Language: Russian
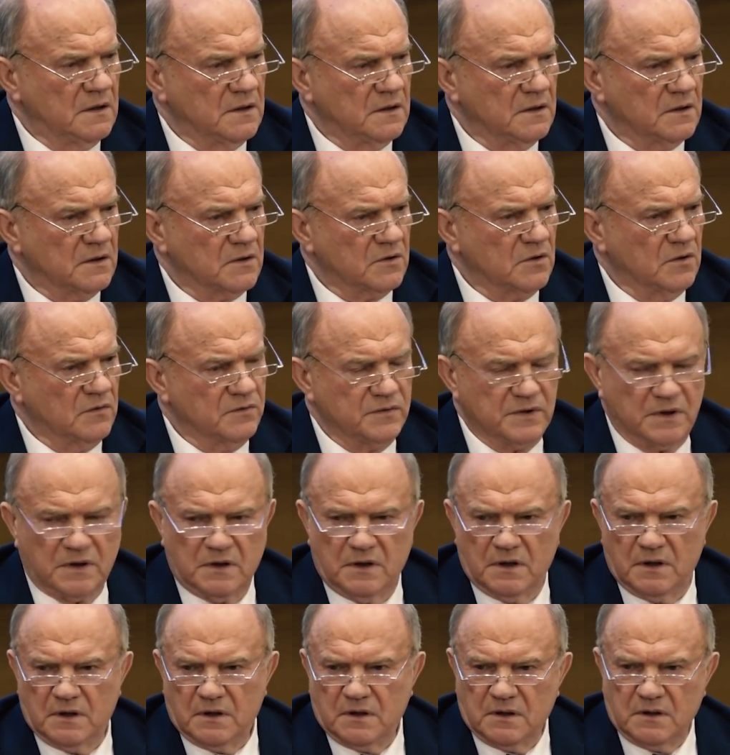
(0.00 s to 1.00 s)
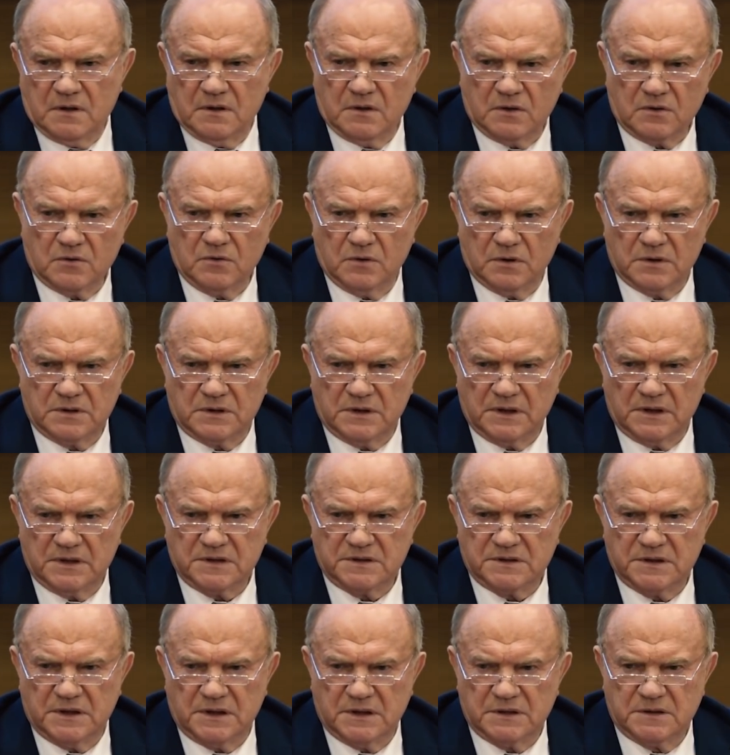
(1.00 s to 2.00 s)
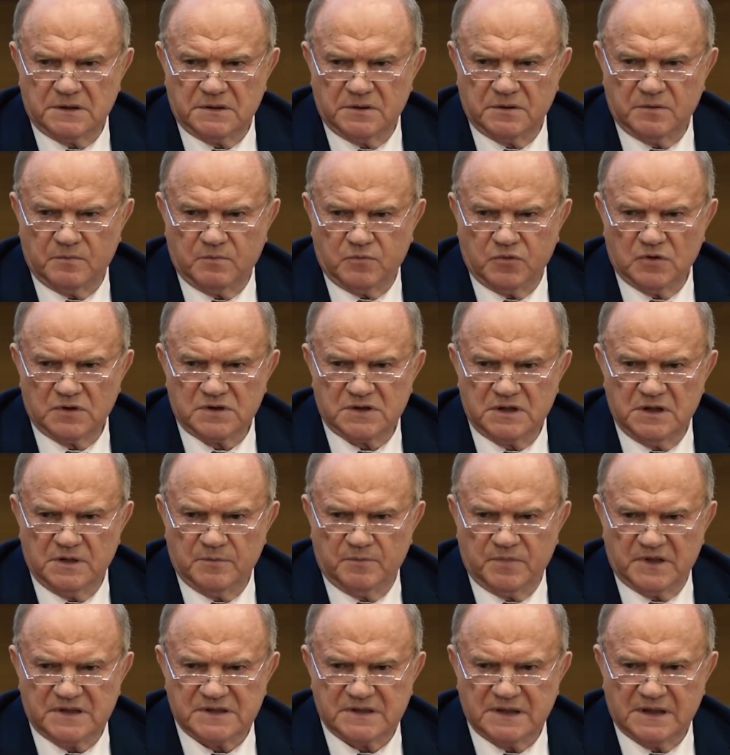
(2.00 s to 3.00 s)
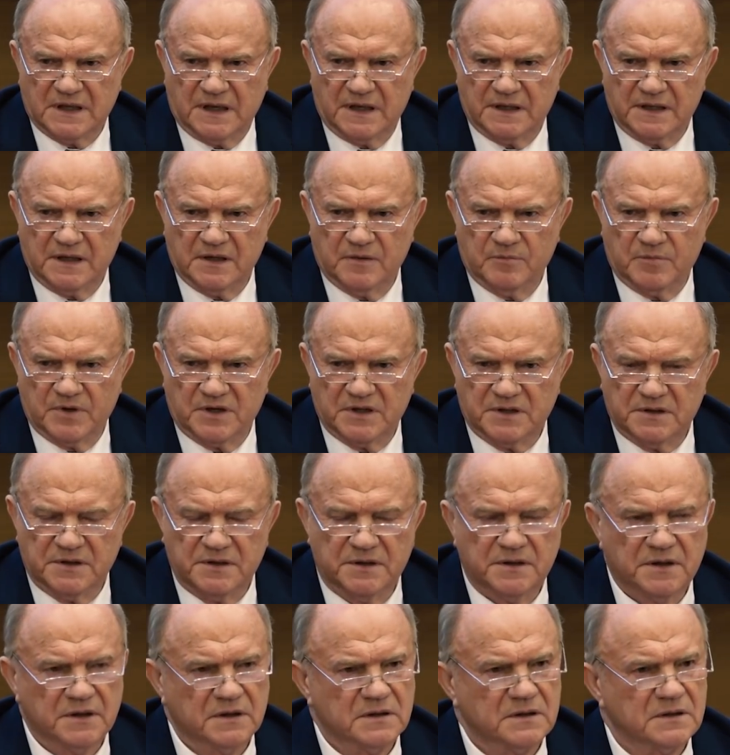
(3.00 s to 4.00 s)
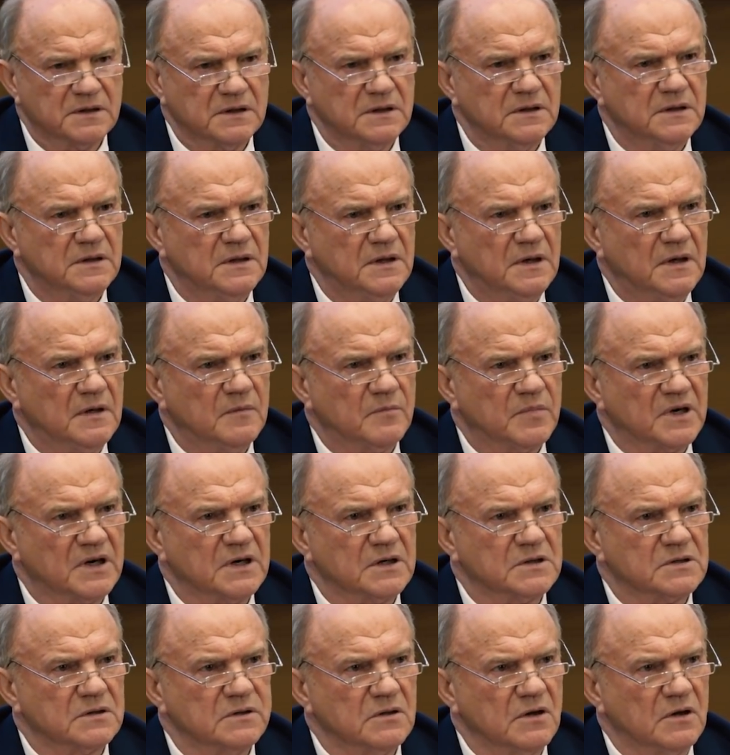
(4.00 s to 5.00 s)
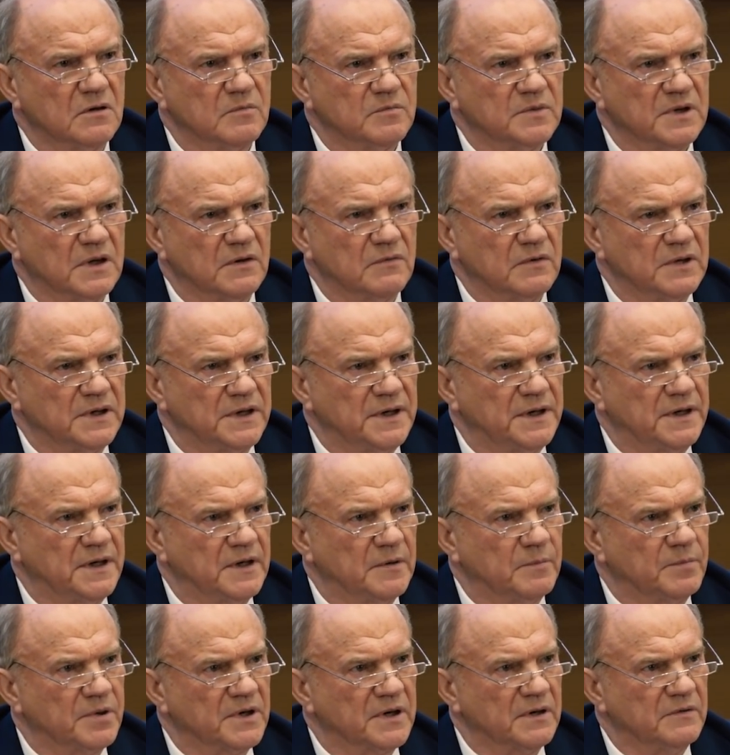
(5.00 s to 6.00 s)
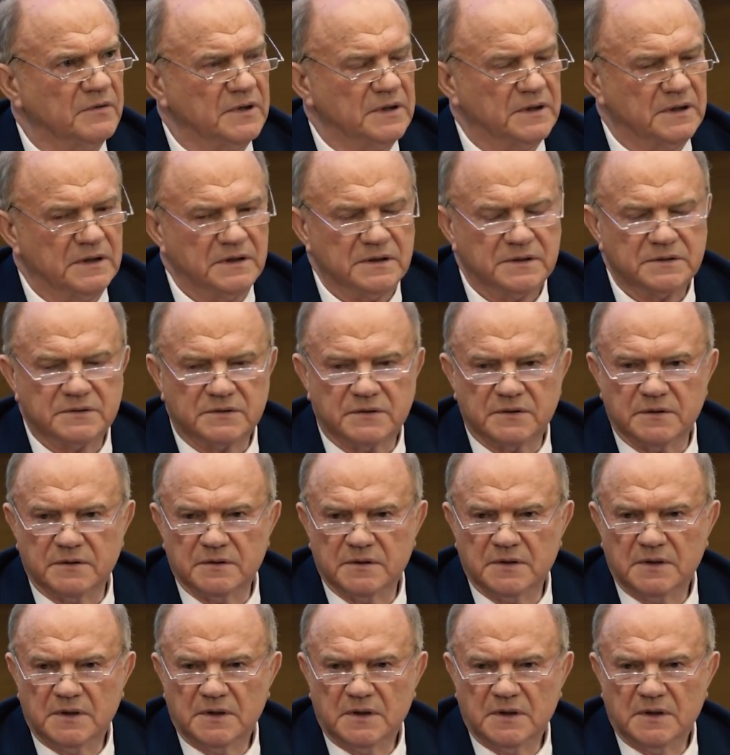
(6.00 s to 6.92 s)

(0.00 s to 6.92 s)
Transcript: Ровно год назад, после послания президента, прошло обновление правительства.